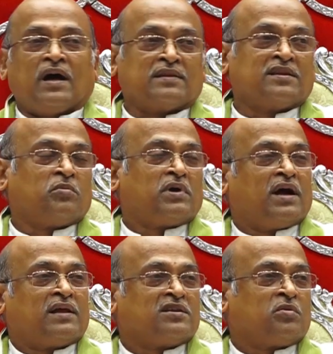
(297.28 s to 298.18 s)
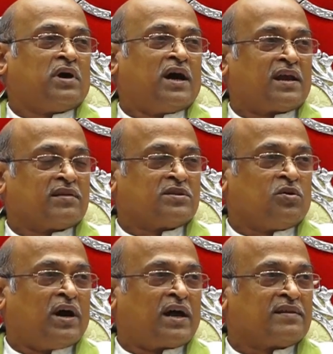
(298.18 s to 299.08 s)
అందమే అందమే ఆనందం
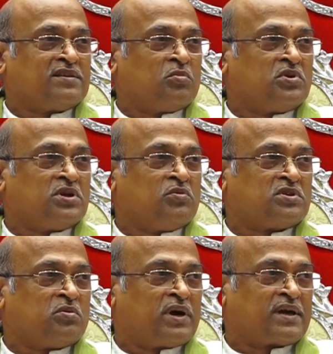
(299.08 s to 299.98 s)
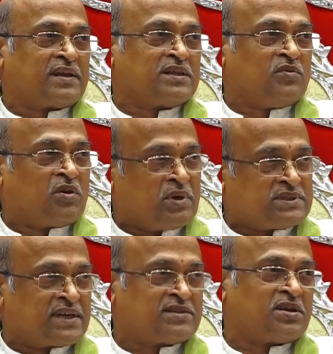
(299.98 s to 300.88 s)
ఆనందమే జీవితం అకరందం అని మా
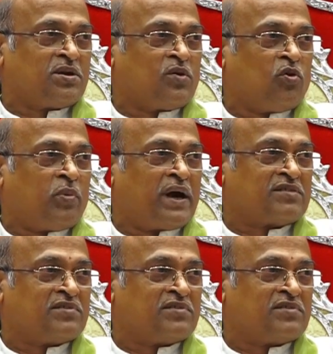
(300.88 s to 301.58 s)
చిన్నతనంలో ఓ పాట